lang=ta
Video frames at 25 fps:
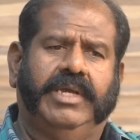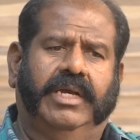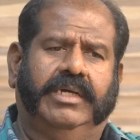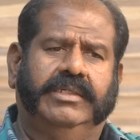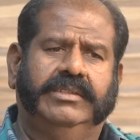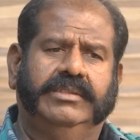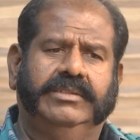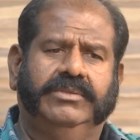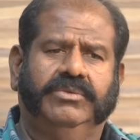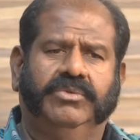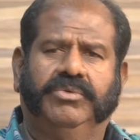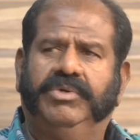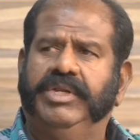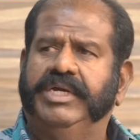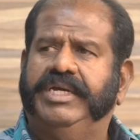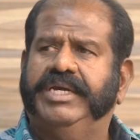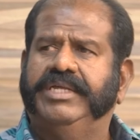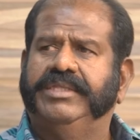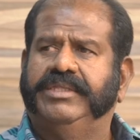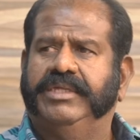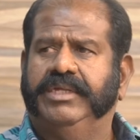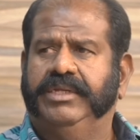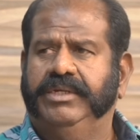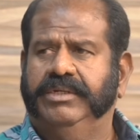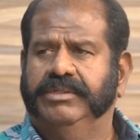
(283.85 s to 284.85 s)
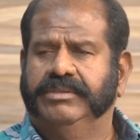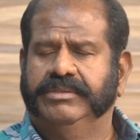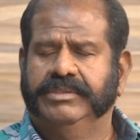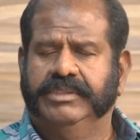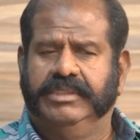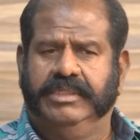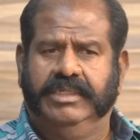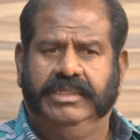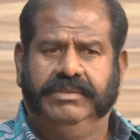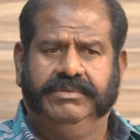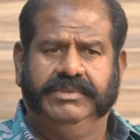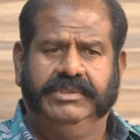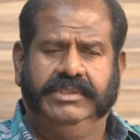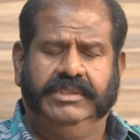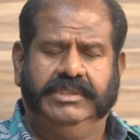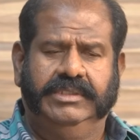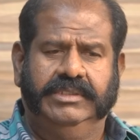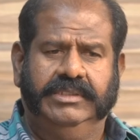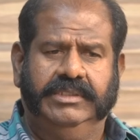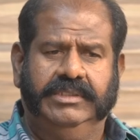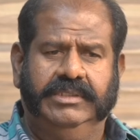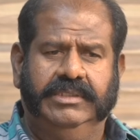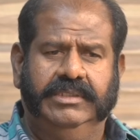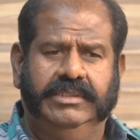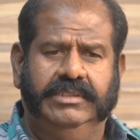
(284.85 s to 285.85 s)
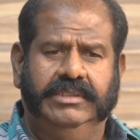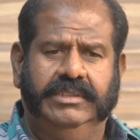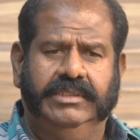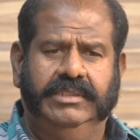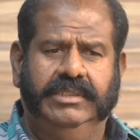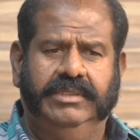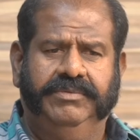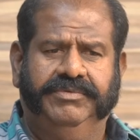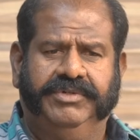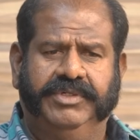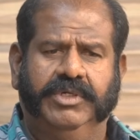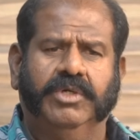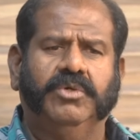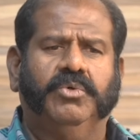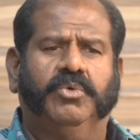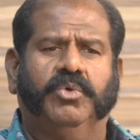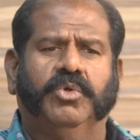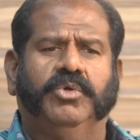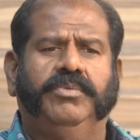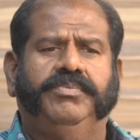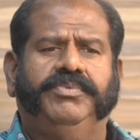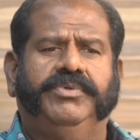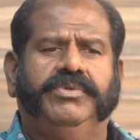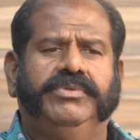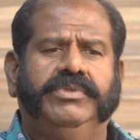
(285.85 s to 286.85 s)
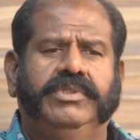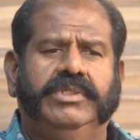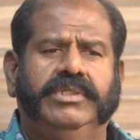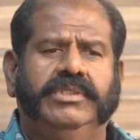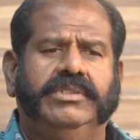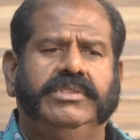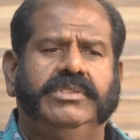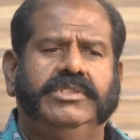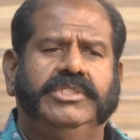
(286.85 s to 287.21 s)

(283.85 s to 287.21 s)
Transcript: அது உங்களுக்கே தெரியும் ஏன்னா வந்துட்டு இவங்க குரூப் வந்து